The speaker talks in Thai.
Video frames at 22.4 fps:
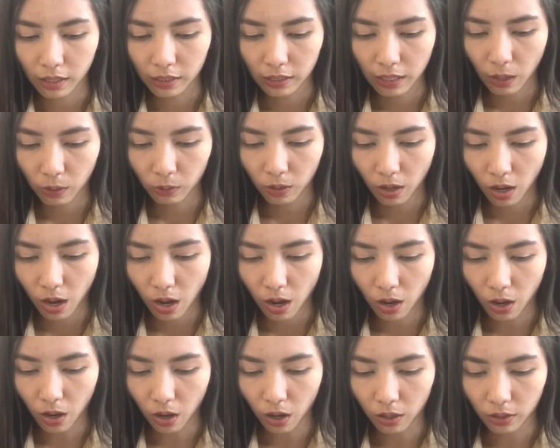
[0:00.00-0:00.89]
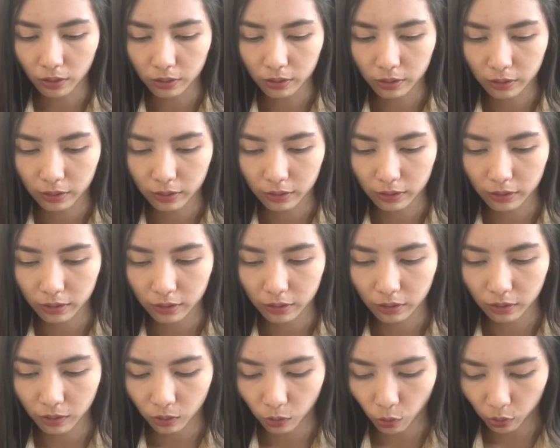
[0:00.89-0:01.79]
แล้วก็
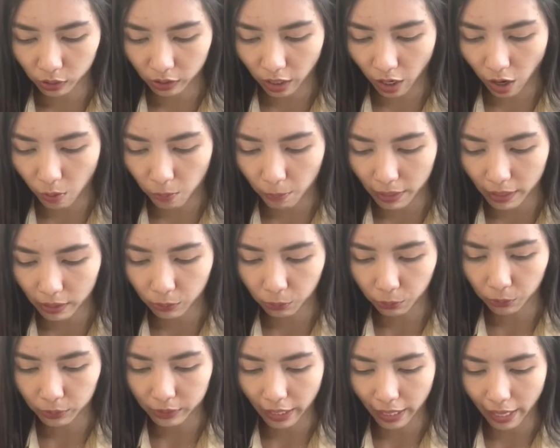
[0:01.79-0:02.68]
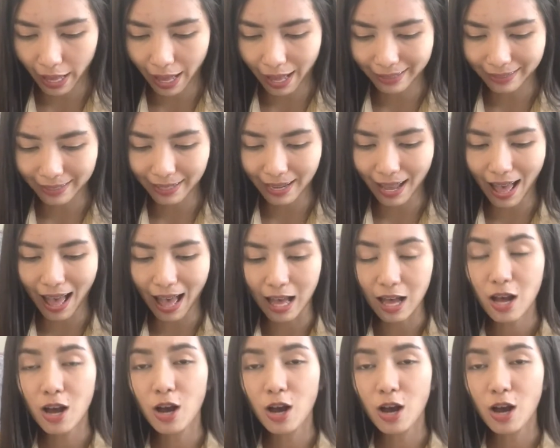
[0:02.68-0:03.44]
กดเข้าไปดูนะคะ นี่ค่ะ